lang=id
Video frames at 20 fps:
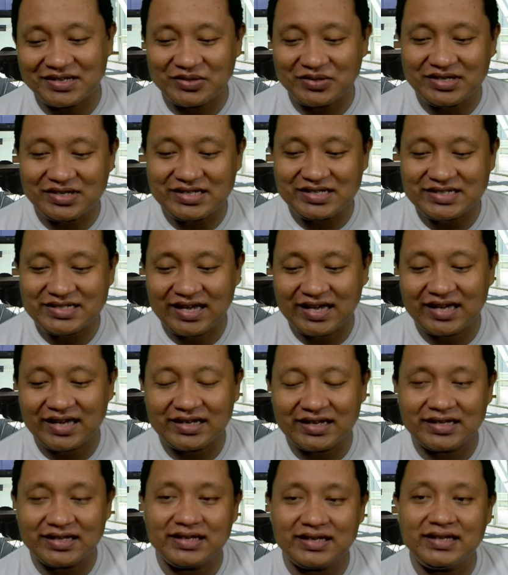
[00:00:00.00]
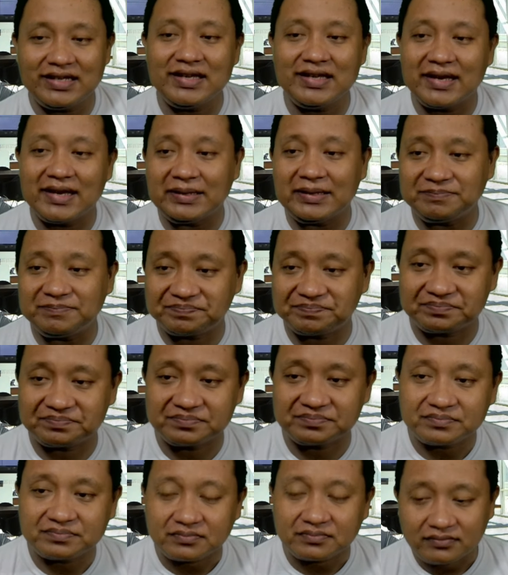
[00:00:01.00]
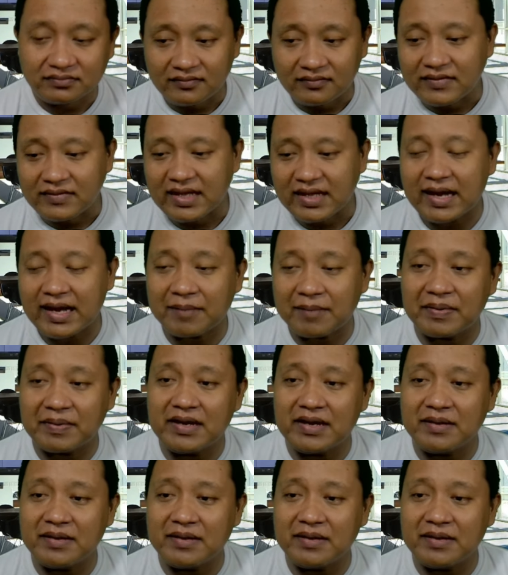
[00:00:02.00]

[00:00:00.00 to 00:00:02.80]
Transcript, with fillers: Indonesia hari ini ya apa